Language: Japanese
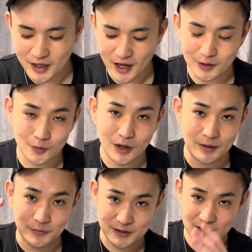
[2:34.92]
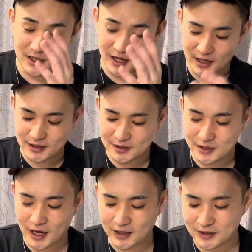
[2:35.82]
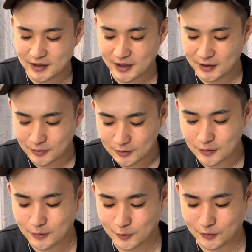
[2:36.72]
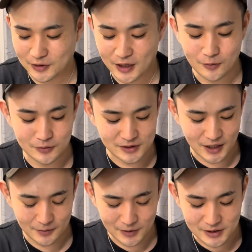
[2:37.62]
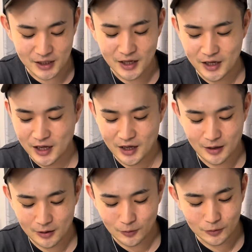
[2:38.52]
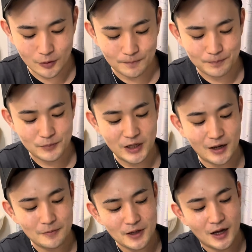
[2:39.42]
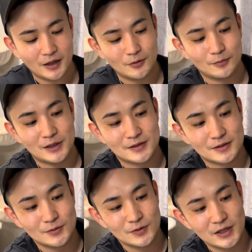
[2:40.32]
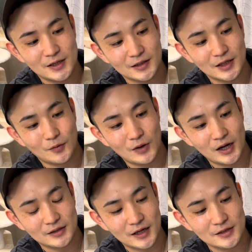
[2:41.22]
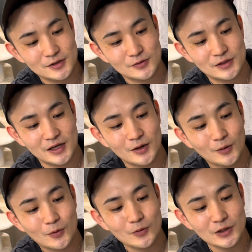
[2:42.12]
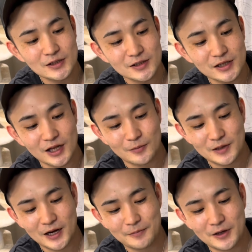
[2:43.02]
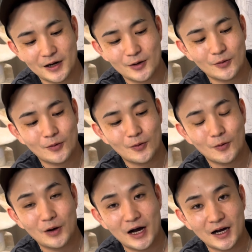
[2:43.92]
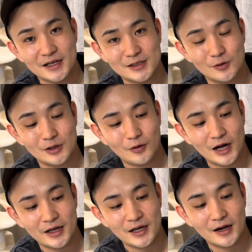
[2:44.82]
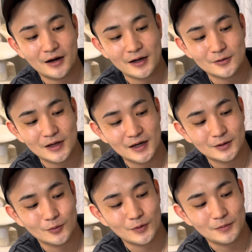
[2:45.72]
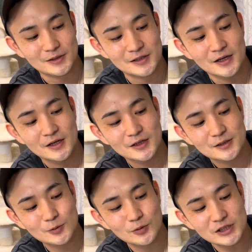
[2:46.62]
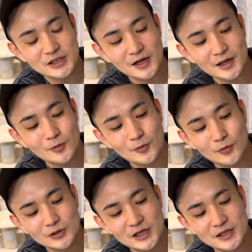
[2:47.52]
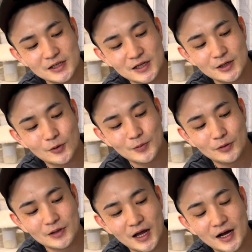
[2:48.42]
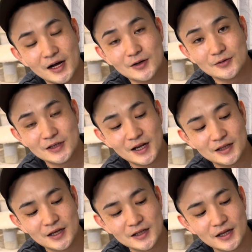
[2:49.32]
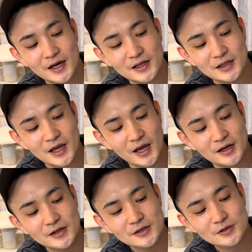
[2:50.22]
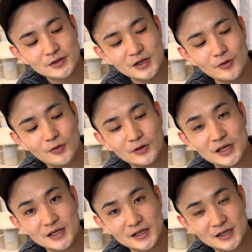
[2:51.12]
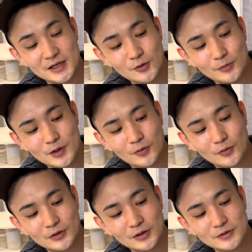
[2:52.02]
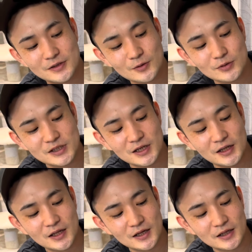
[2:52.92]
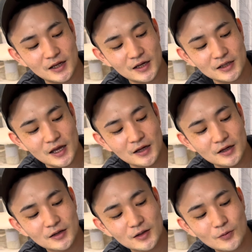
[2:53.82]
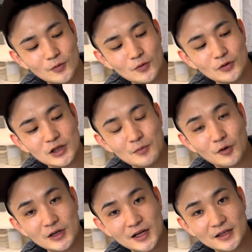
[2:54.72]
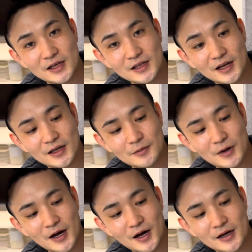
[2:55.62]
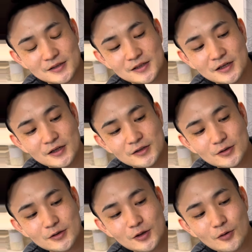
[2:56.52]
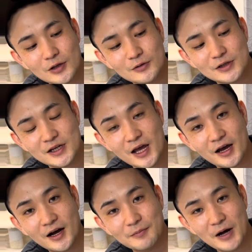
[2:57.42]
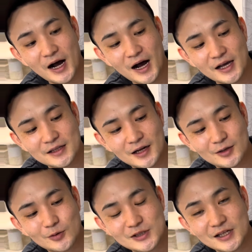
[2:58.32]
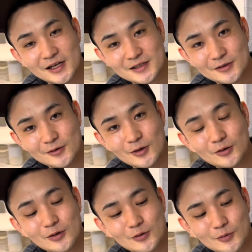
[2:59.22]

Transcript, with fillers: で、あとは、ま好きな演出で当てていくっていうものでございます。えー、このビラビラの、ま作り方は単純に、ここについてるビラビラ両方は剥がしといた方が、いや、楽かなと思います。少しだけここに切り込みを長く入れていただいて、そして横に切り込みをこんな風に少し入れていただいて、でここにも入れていただきます。そうするとこんな風にね、まあ、開いたり閉じたりするよって